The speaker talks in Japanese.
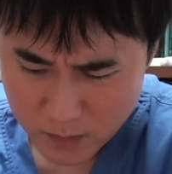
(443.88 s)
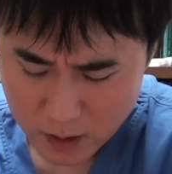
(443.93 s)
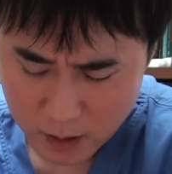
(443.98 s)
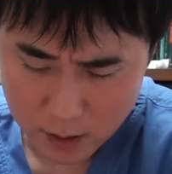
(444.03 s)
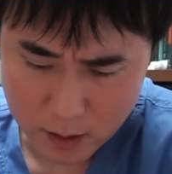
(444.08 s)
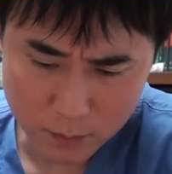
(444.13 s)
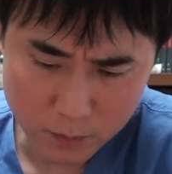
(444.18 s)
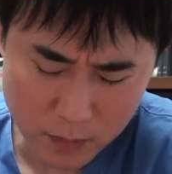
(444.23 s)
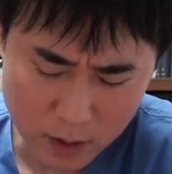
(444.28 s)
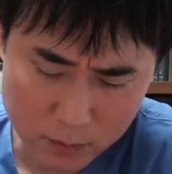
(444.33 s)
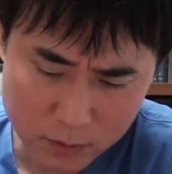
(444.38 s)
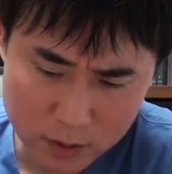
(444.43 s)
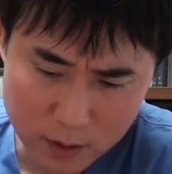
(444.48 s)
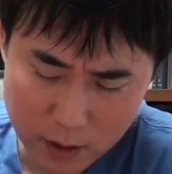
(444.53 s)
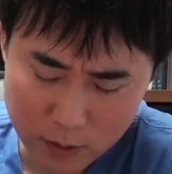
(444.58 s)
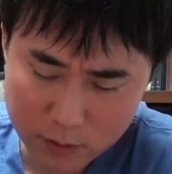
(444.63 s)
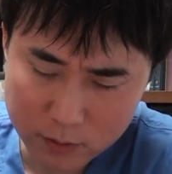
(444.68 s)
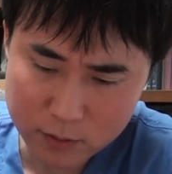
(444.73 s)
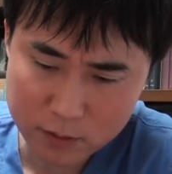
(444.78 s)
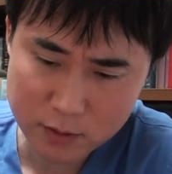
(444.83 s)
ただまぶ
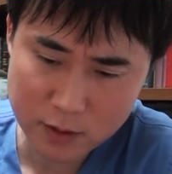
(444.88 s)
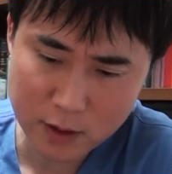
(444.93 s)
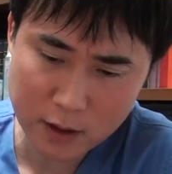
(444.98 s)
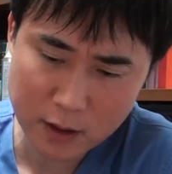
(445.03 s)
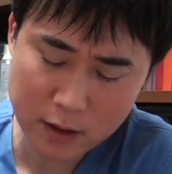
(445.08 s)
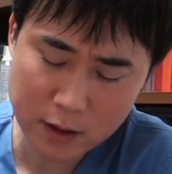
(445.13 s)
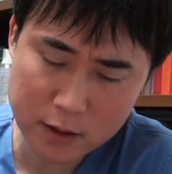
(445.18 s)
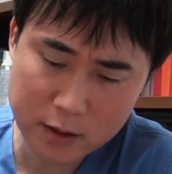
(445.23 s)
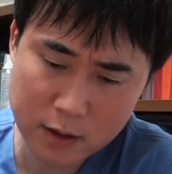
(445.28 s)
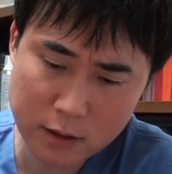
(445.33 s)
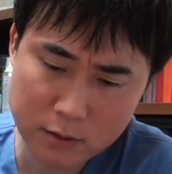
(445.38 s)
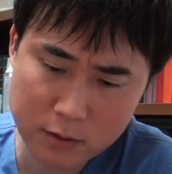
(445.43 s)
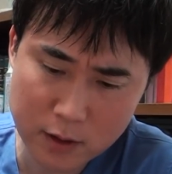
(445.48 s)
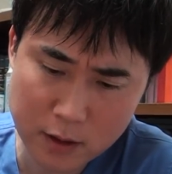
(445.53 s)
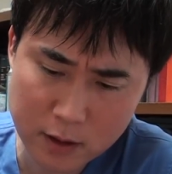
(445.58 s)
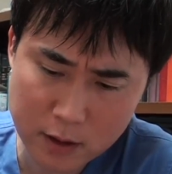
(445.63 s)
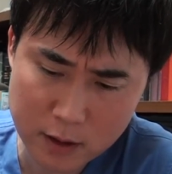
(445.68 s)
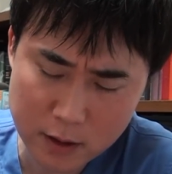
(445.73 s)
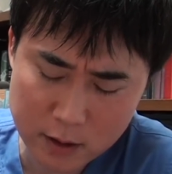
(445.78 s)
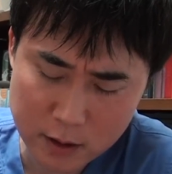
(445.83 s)
たを裏返して裏
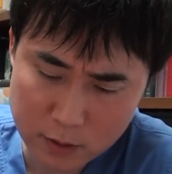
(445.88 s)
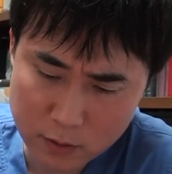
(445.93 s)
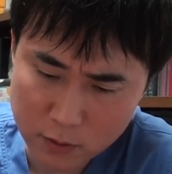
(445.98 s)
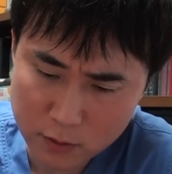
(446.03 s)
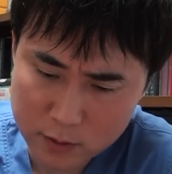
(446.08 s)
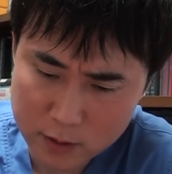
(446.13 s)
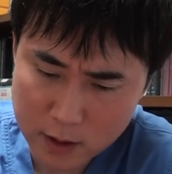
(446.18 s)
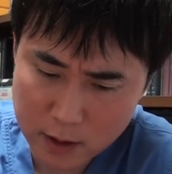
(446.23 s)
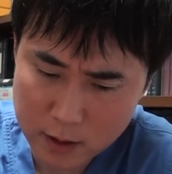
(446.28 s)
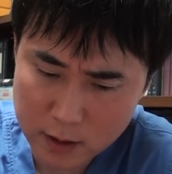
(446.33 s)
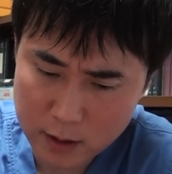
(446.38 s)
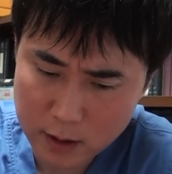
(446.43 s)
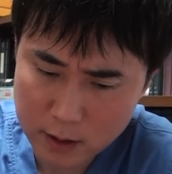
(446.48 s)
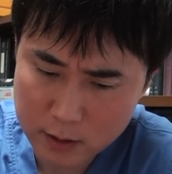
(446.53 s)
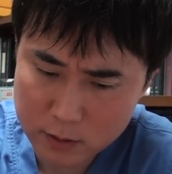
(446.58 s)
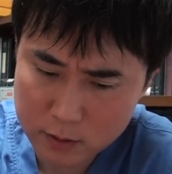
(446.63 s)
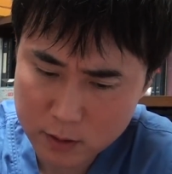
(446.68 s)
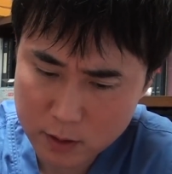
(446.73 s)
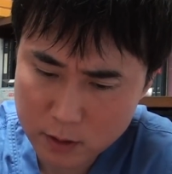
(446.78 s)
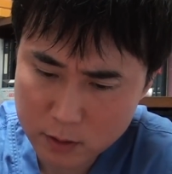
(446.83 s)
側に痕跡があ
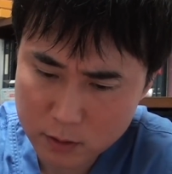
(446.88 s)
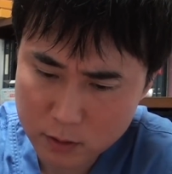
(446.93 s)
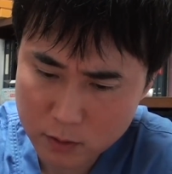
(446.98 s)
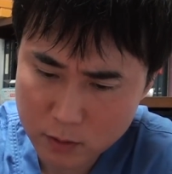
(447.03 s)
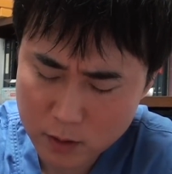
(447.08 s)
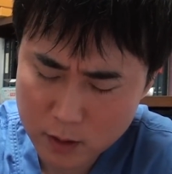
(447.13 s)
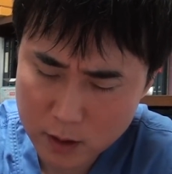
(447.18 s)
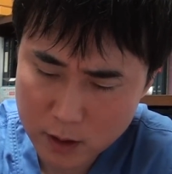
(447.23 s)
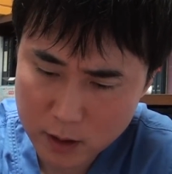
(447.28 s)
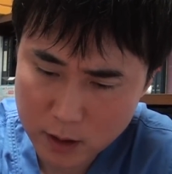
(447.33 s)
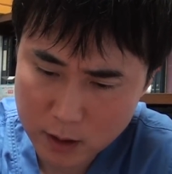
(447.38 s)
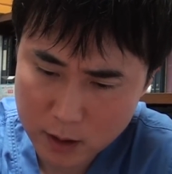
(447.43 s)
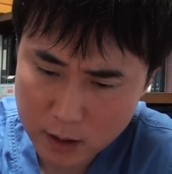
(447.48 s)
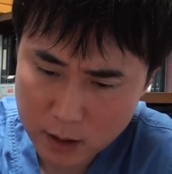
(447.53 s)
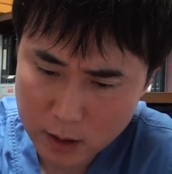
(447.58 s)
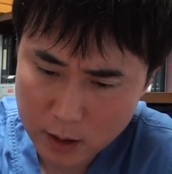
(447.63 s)
るっていうのは